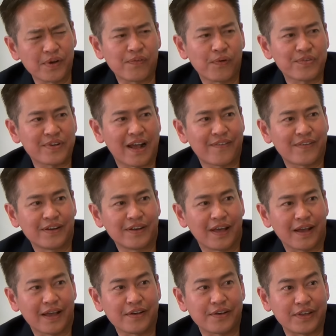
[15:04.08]
10 phút sau nữa
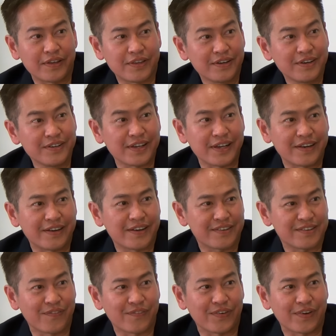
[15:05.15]
là cái người nhân chứng thứ gì đó đã
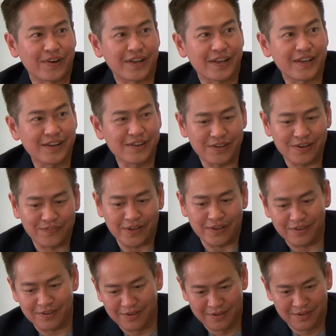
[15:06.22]
xong rồi cái cái người thông dịch
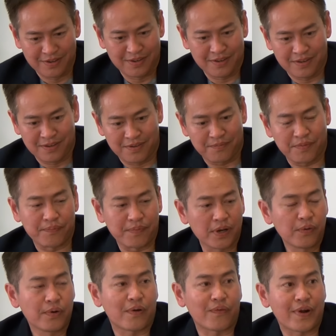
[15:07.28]
mình mới
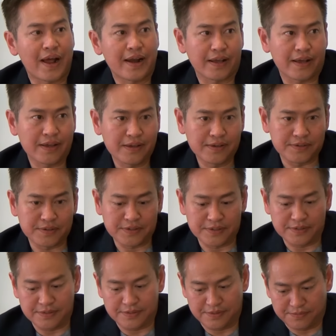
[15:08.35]
lú đầu ra thì cái
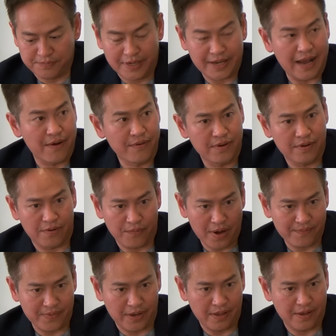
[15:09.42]
người bị cáo đó họ
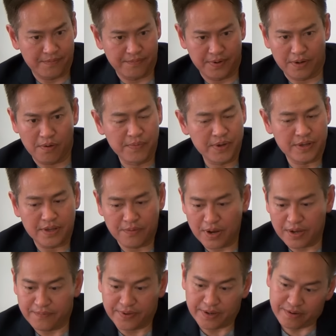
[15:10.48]
quát mình lên mình không biết gì
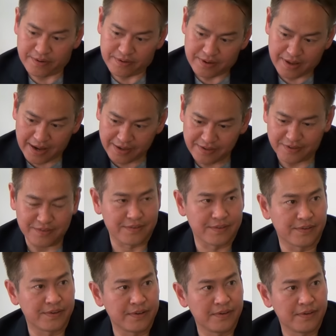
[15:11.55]
quát mình nói anh dịch cho
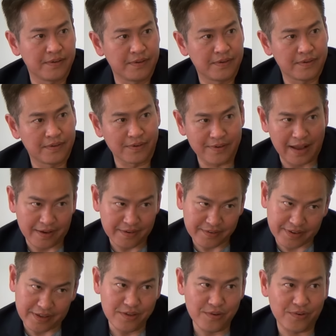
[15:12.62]
tôi nó thẳng
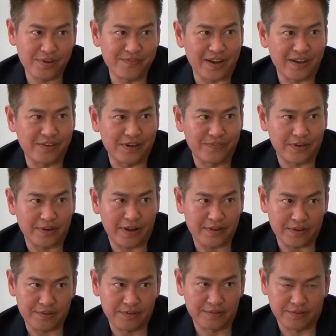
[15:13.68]
chỉ vô cái mặt người thẩm dịch anh
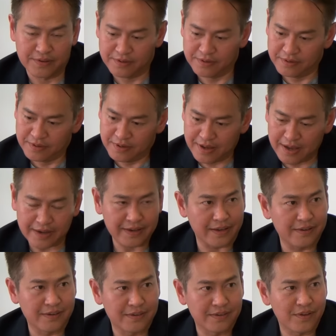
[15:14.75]
dịch cho tôi anh
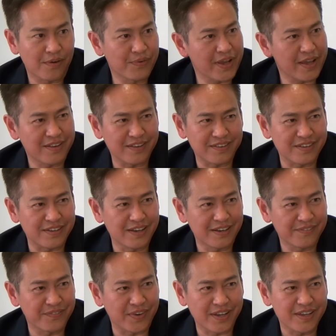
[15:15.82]
này đó tôi không nghe anh dịch gì
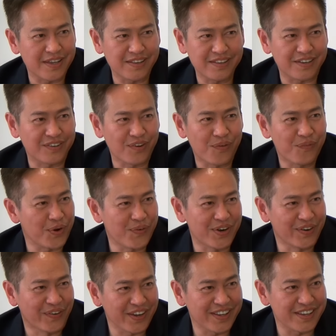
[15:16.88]
hết mà khi anh dịch tôi không hiểu
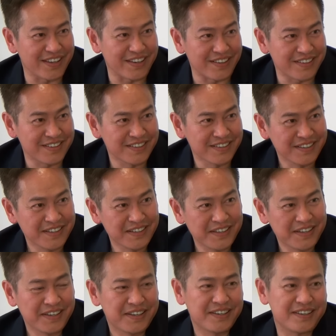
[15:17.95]
anh nói cái gì nữa
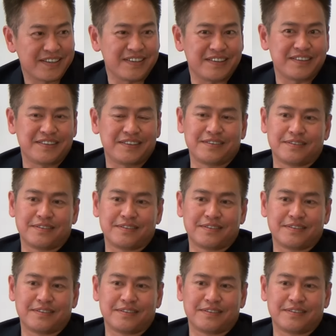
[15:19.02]
thì